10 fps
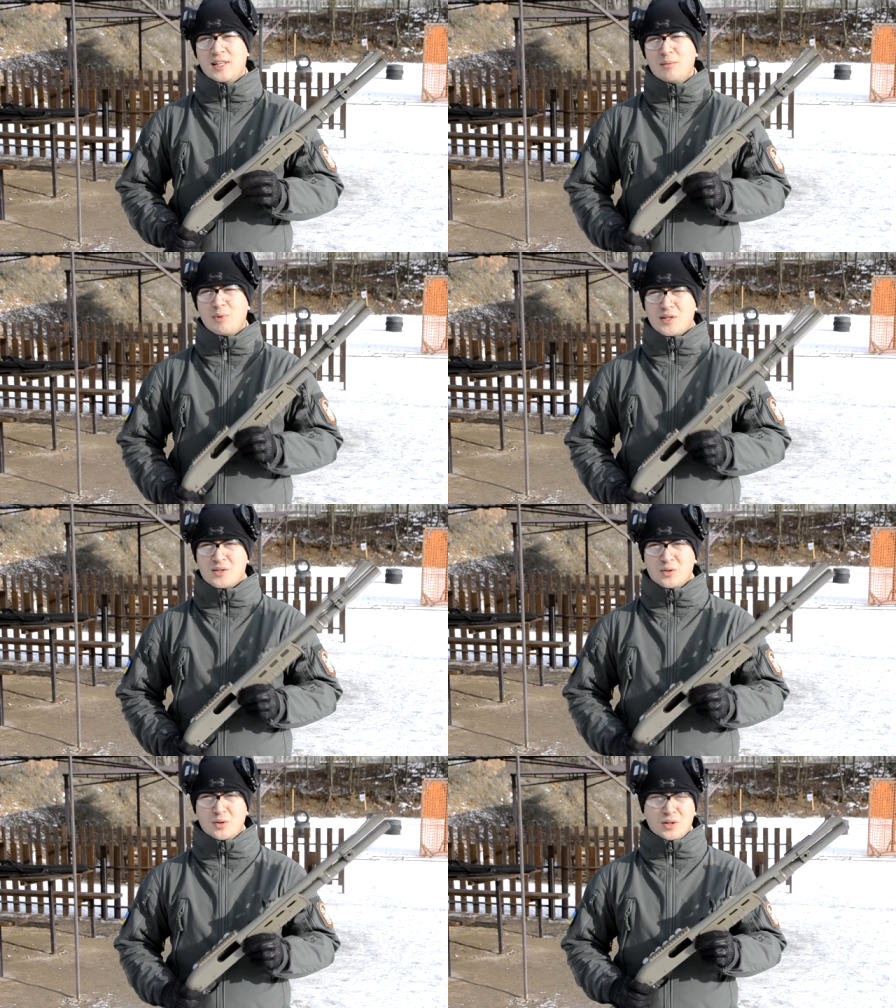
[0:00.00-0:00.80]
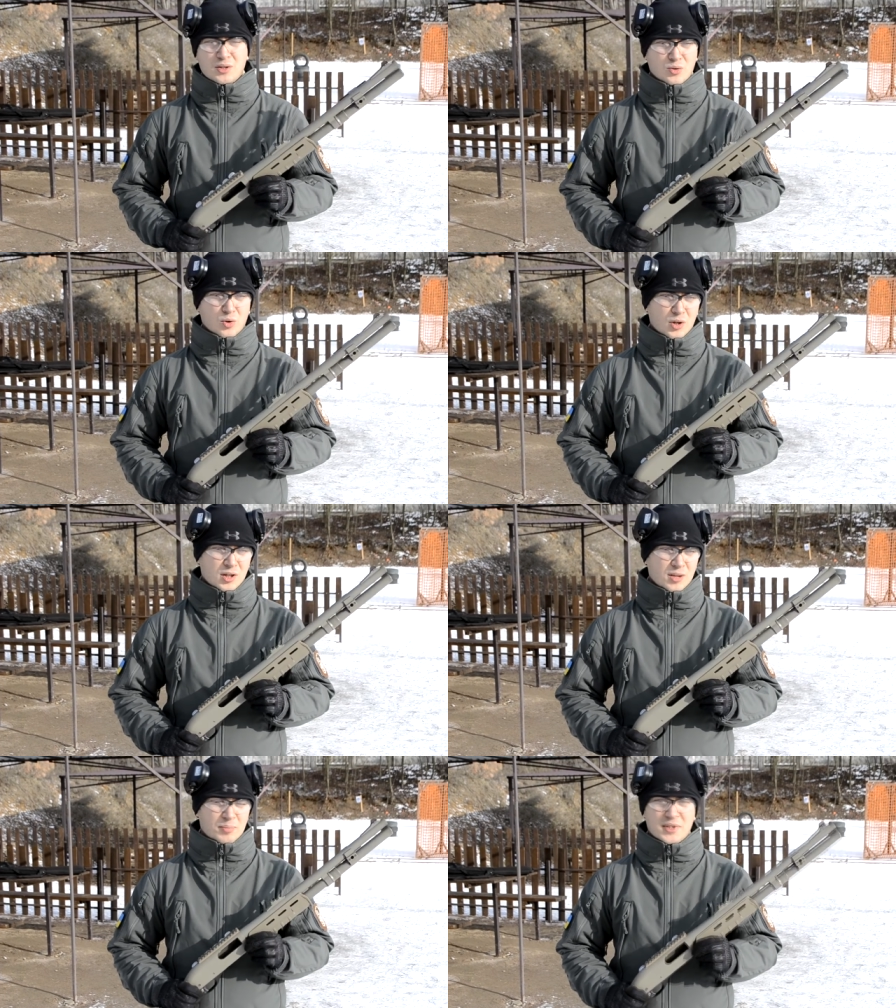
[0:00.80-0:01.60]
калибра, стоит
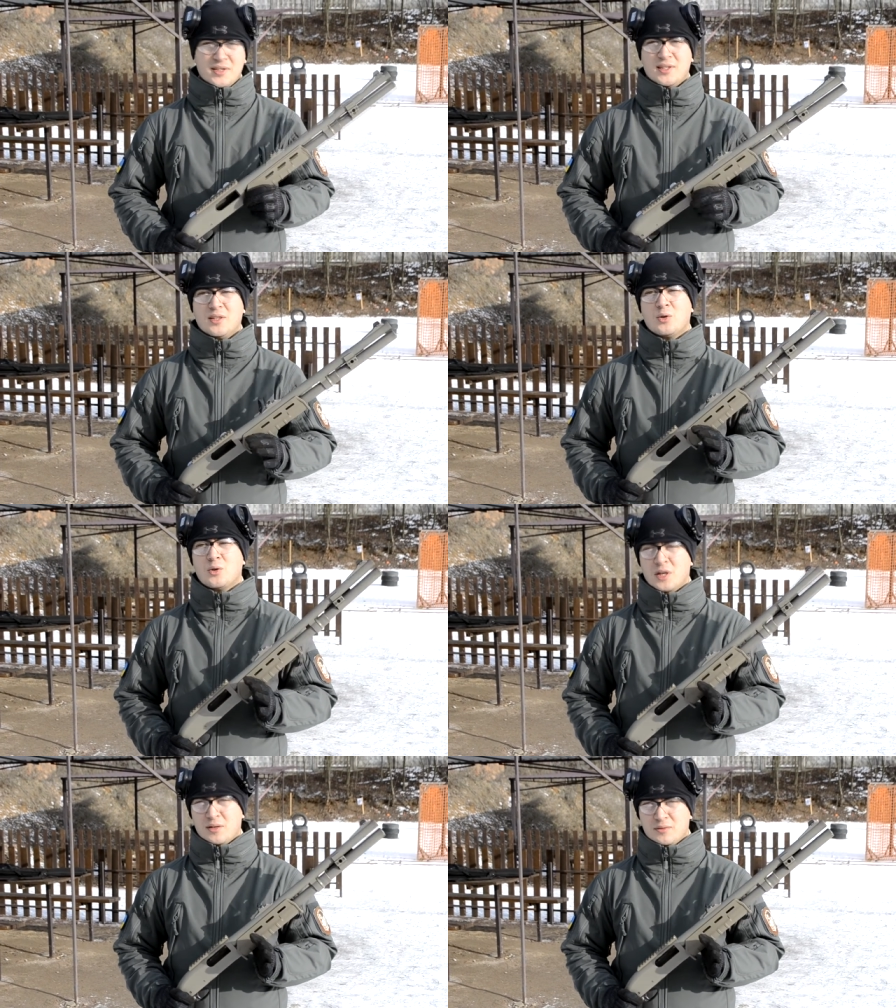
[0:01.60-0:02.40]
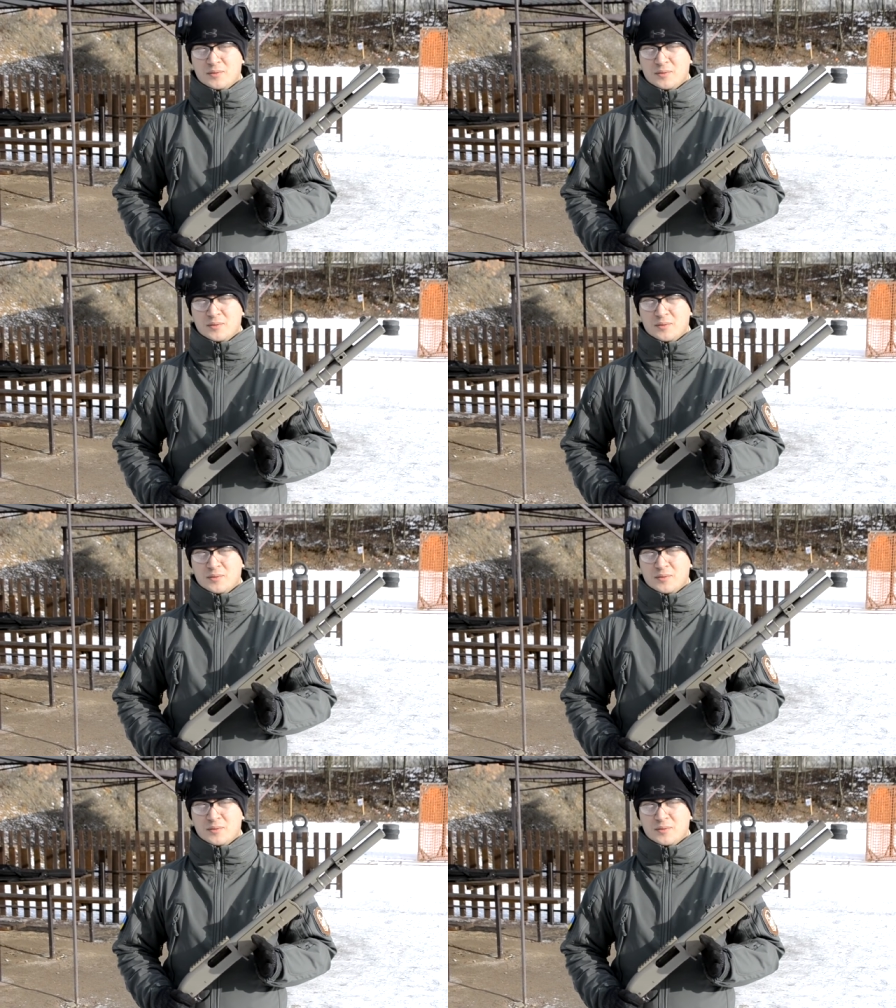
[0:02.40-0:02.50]
около 500 долларов.